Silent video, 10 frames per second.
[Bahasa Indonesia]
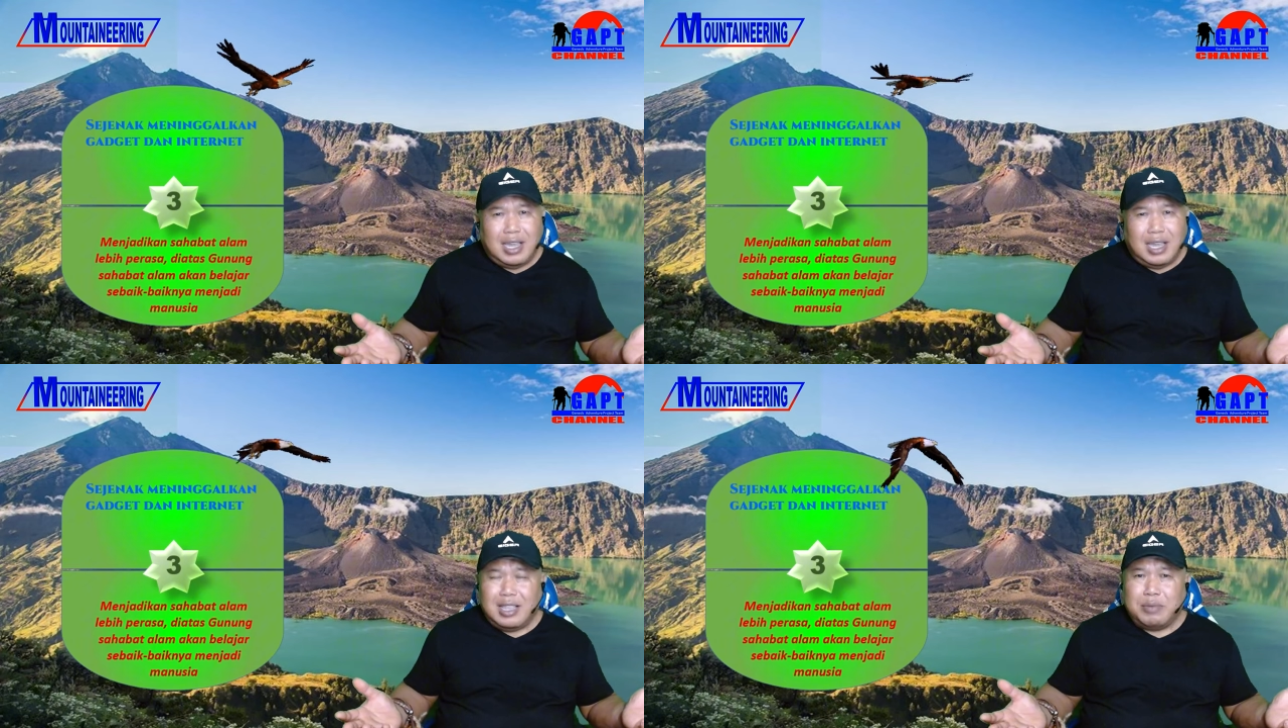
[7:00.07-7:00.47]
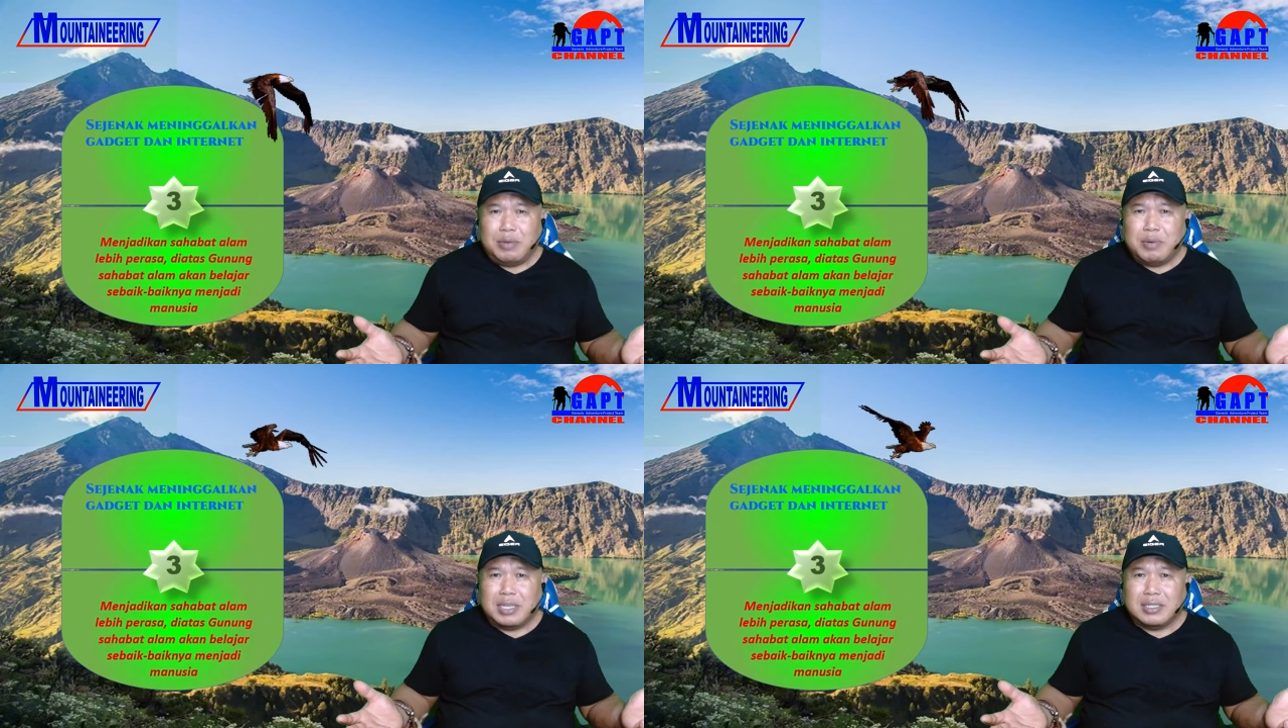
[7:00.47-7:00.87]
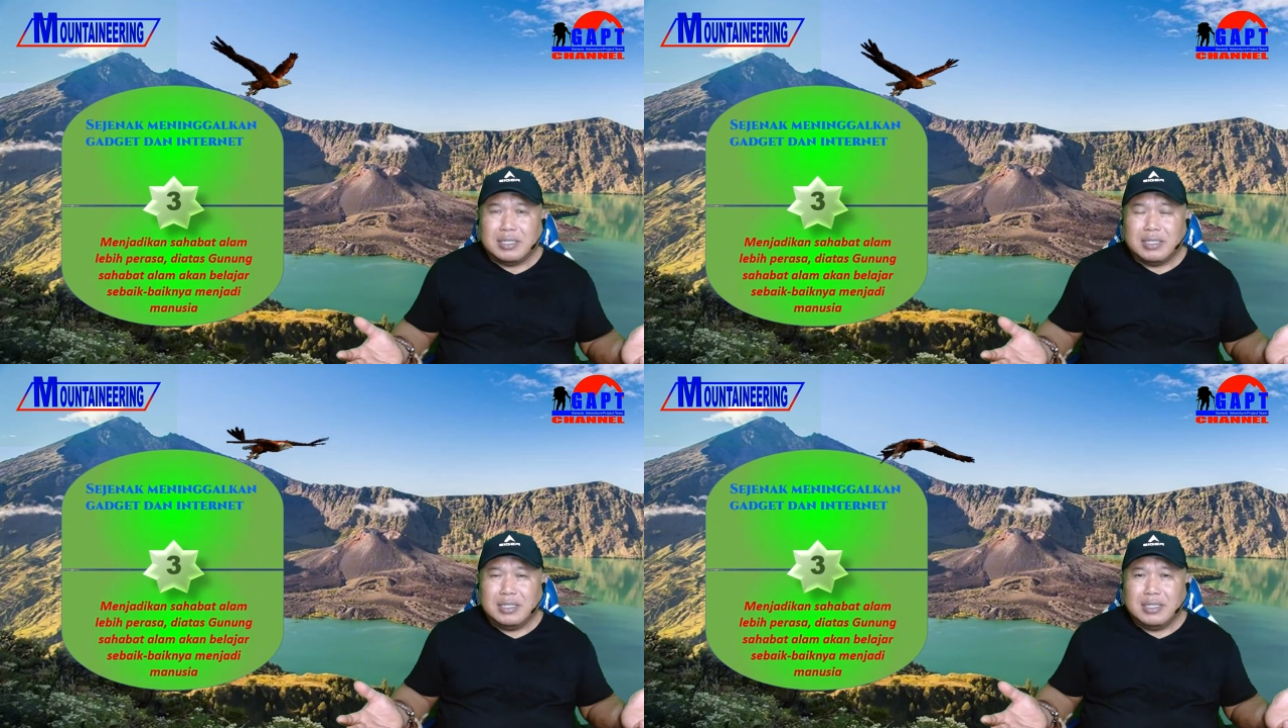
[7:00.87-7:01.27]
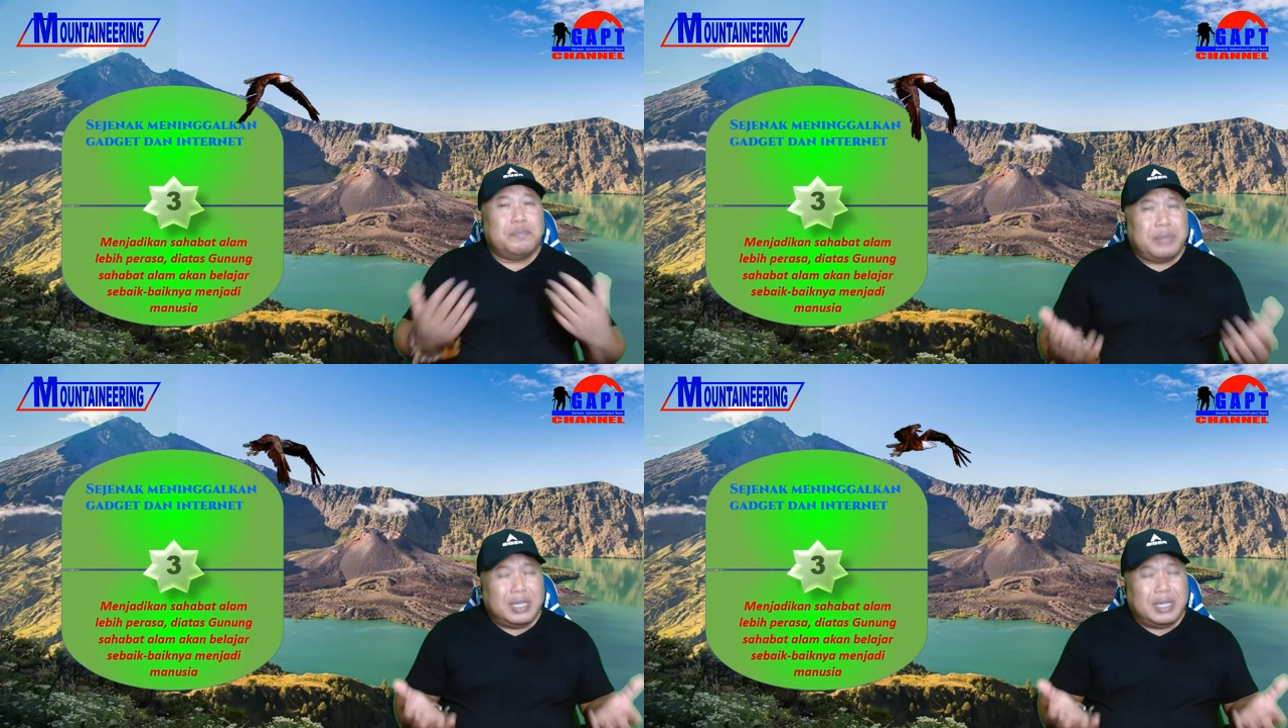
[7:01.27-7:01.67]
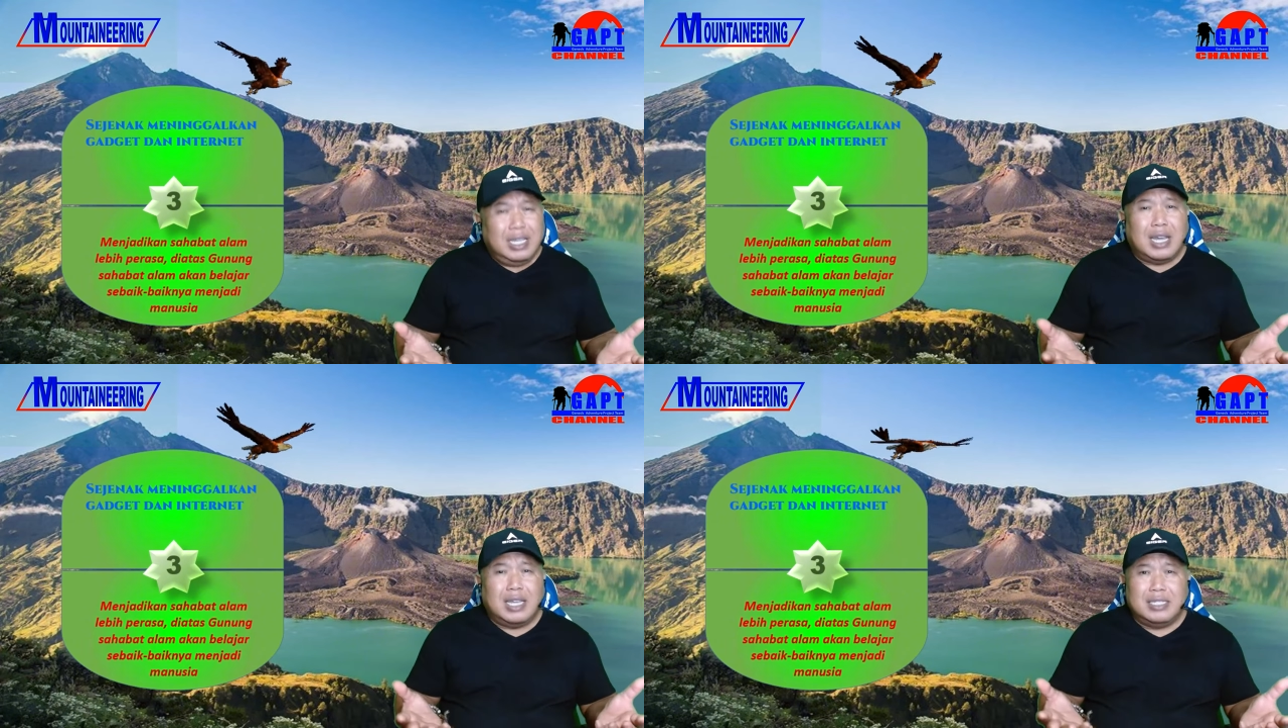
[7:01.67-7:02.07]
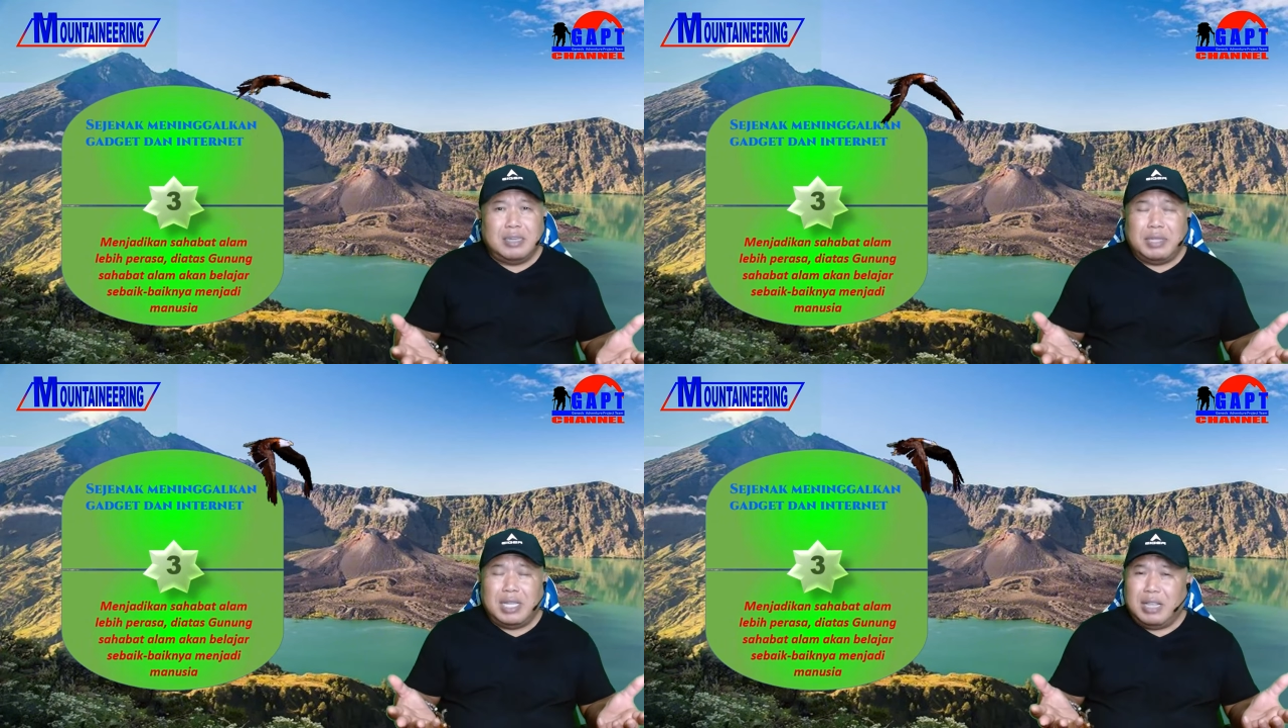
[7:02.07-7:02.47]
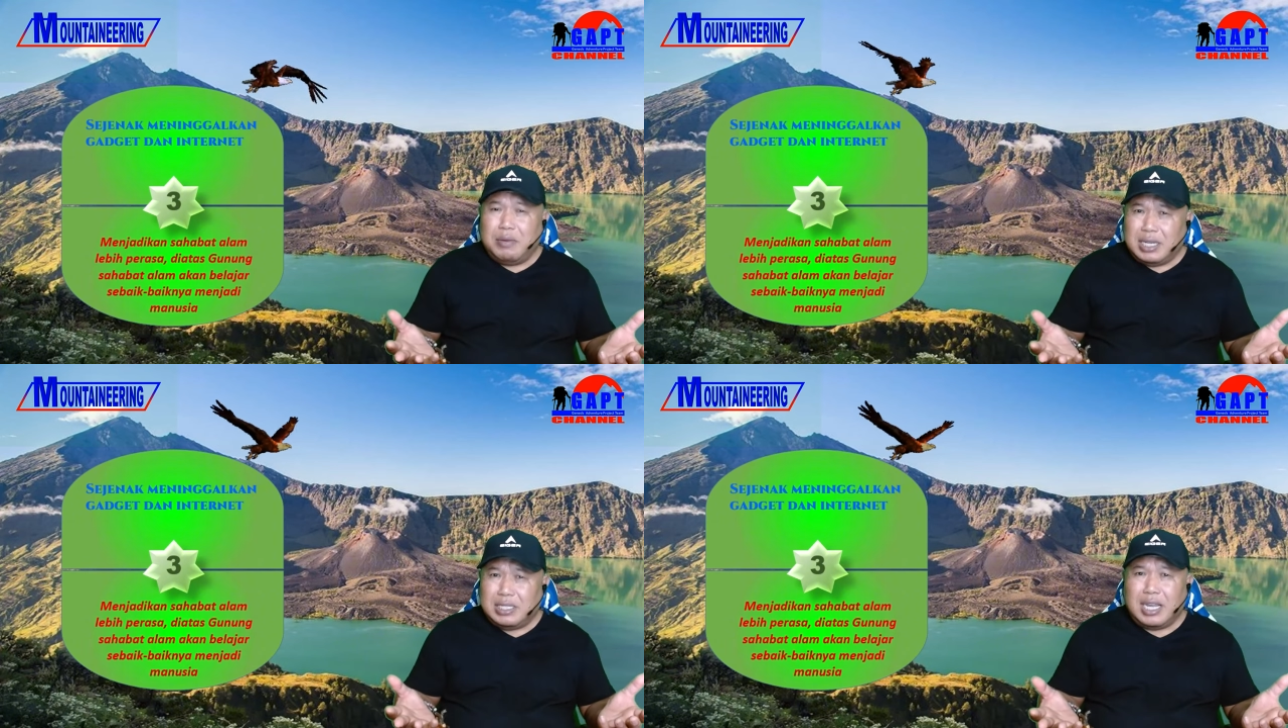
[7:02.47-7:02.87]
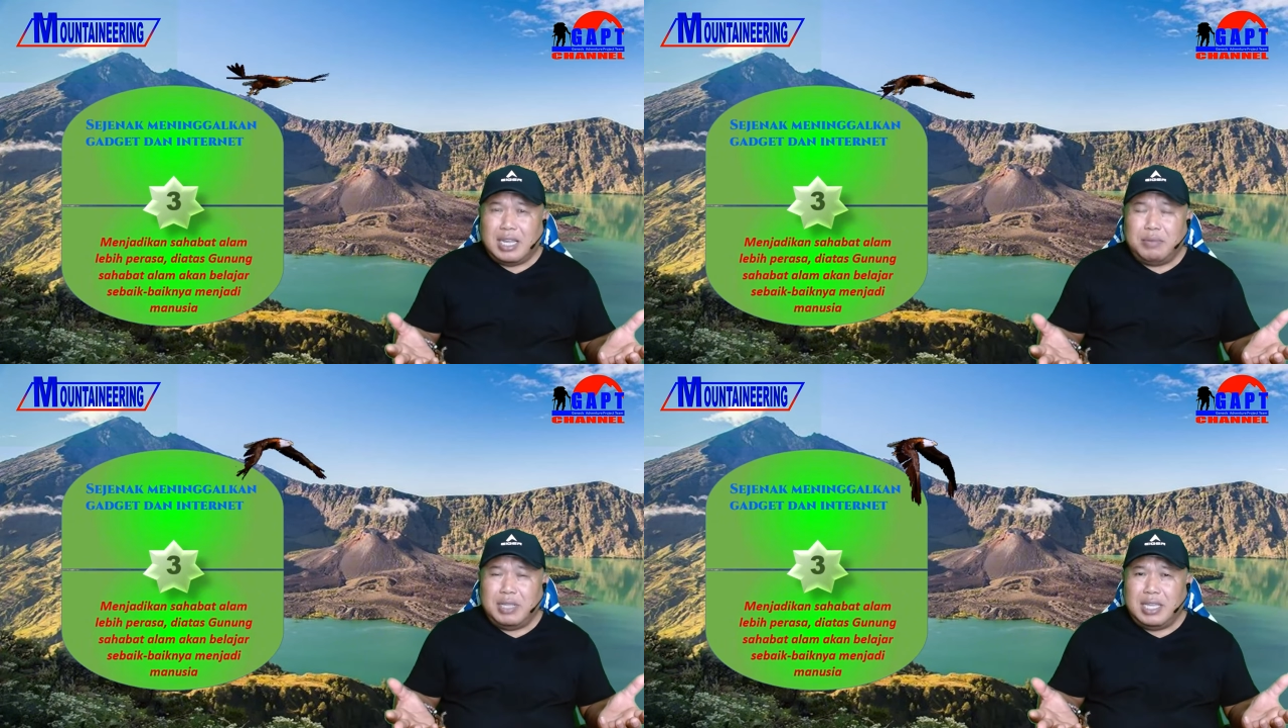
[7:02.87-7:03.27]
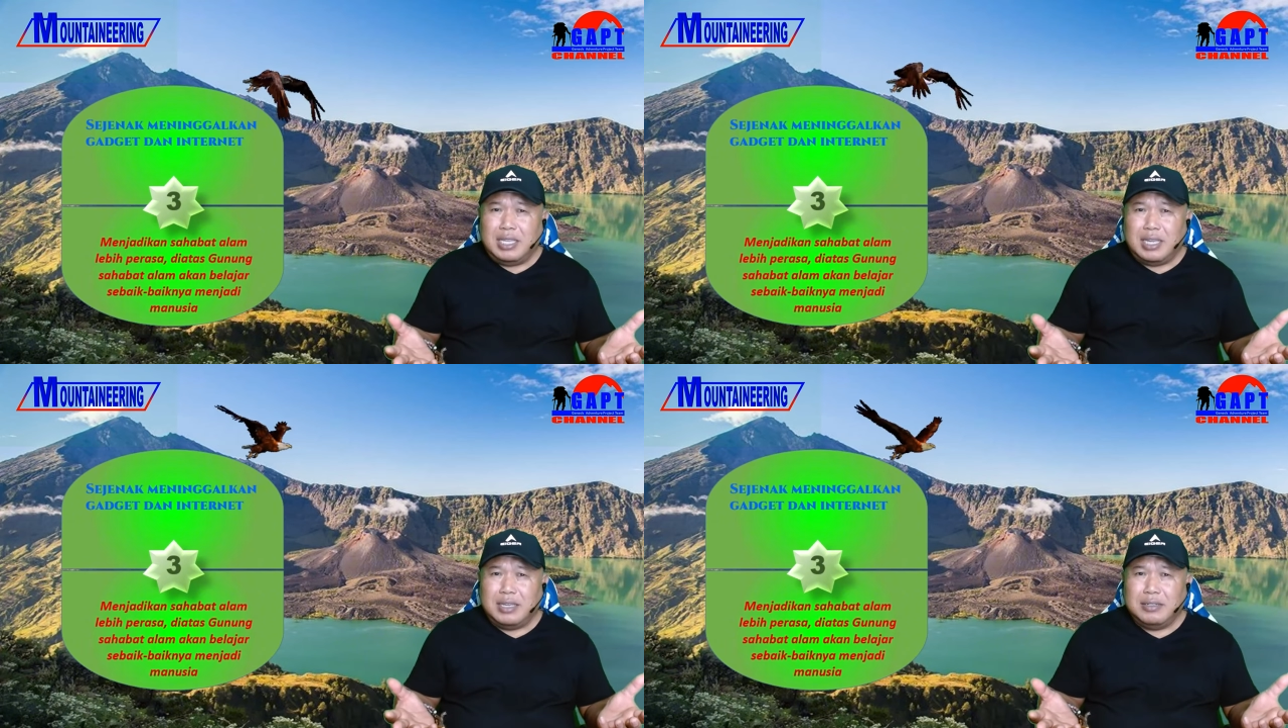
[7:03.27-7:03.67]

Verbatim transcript: alam bebas. Pasti akan sahabat alam rasakan bedanya.